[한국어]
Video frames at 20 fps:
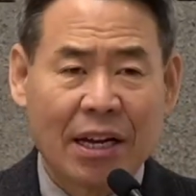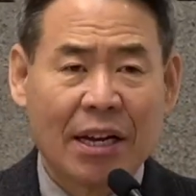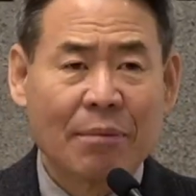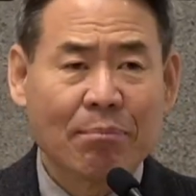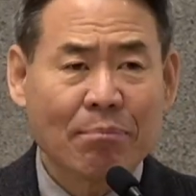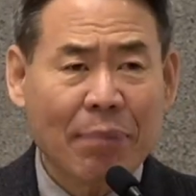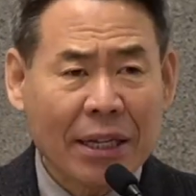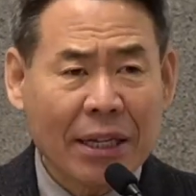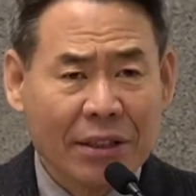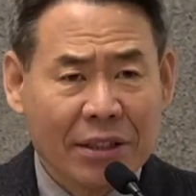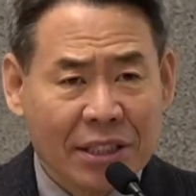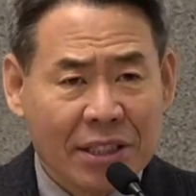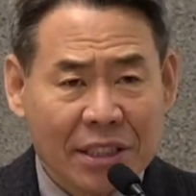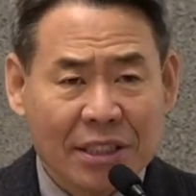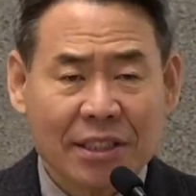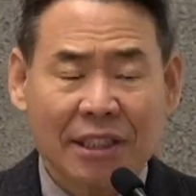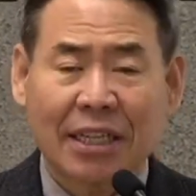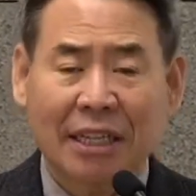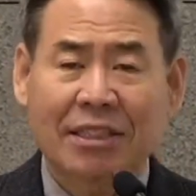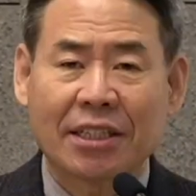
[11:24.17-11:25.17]
반드시
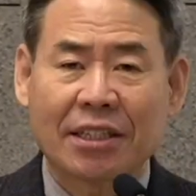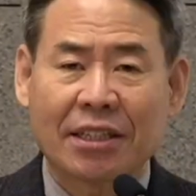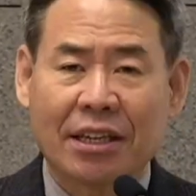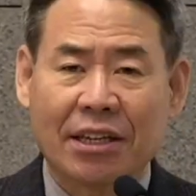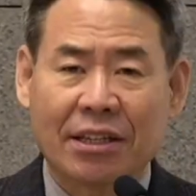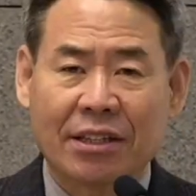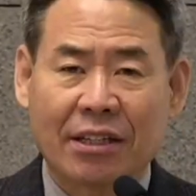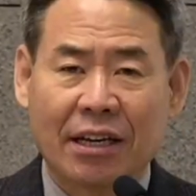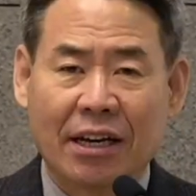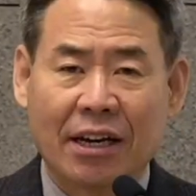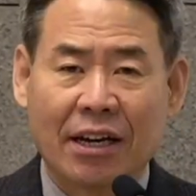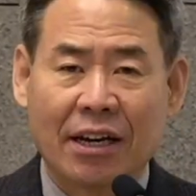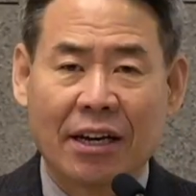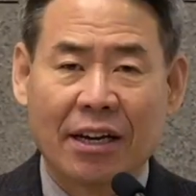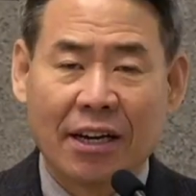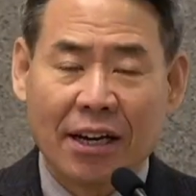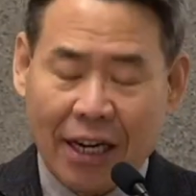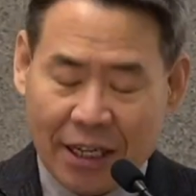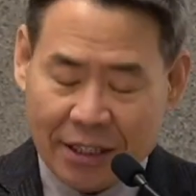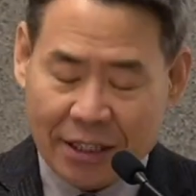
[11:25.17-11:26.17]
다치게 돼 있다
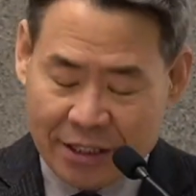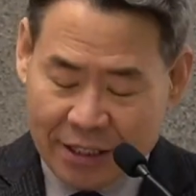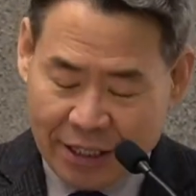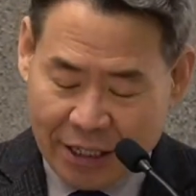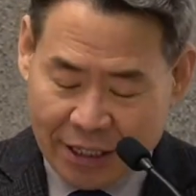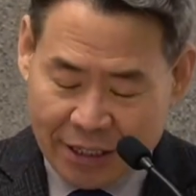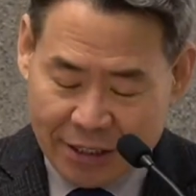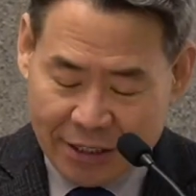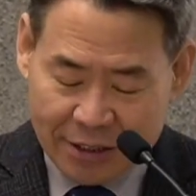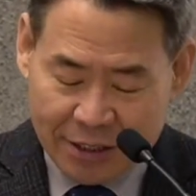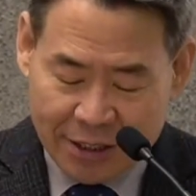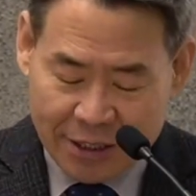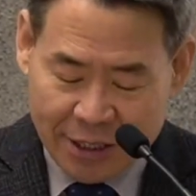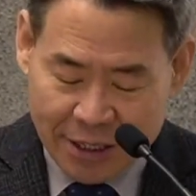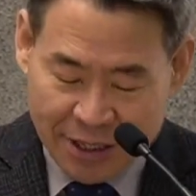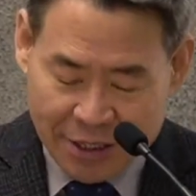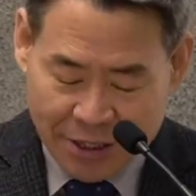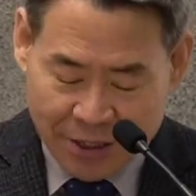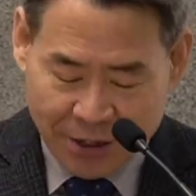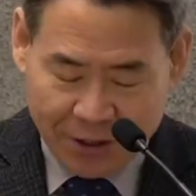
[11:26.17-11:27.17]
하는 이야기를
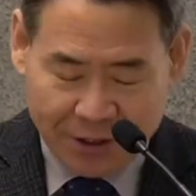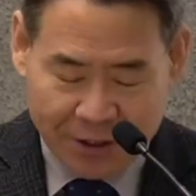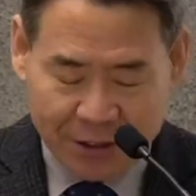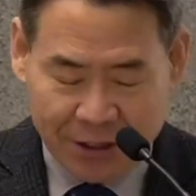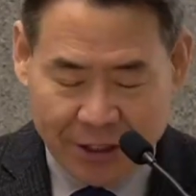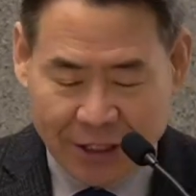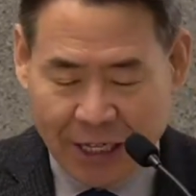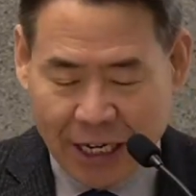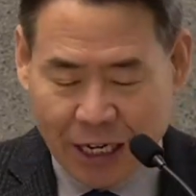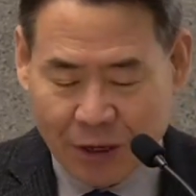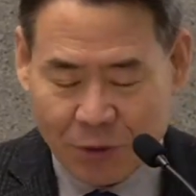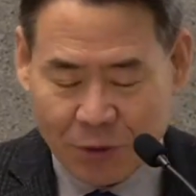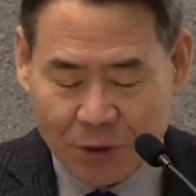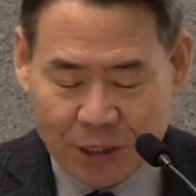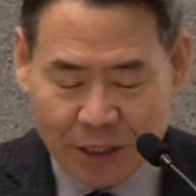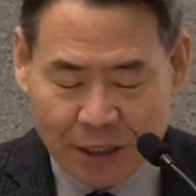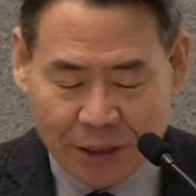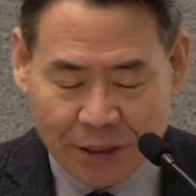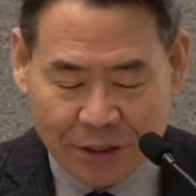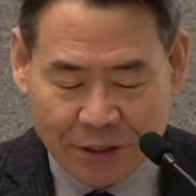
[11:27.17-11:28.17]
성경이 하고
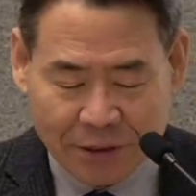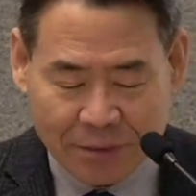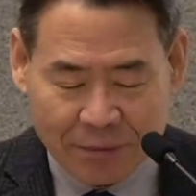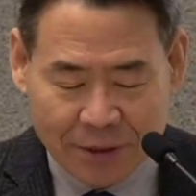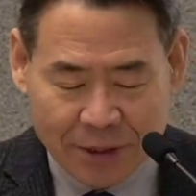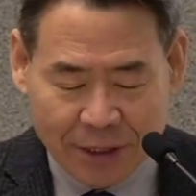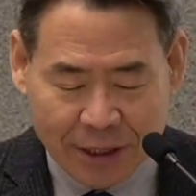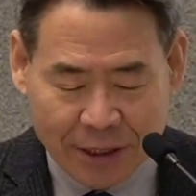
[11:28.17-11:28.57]
있다는 것입니다.